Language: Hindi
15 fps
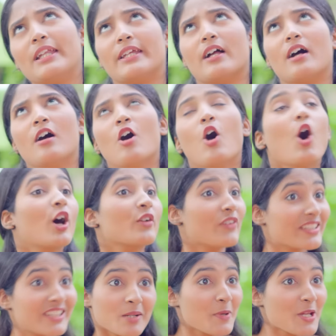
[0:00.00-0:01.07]
लिया और
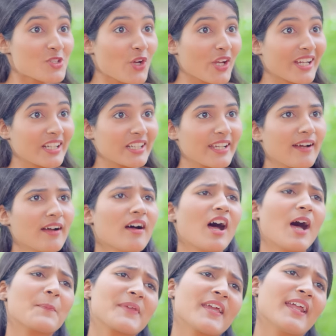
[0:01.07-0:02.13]
वेदर भी एंजॉय कर लिया
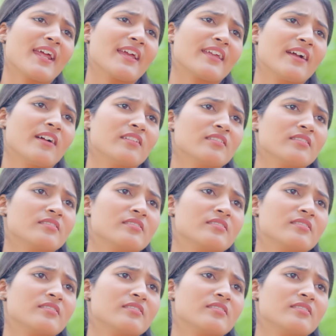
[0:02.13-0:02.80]
अब क्या रह गया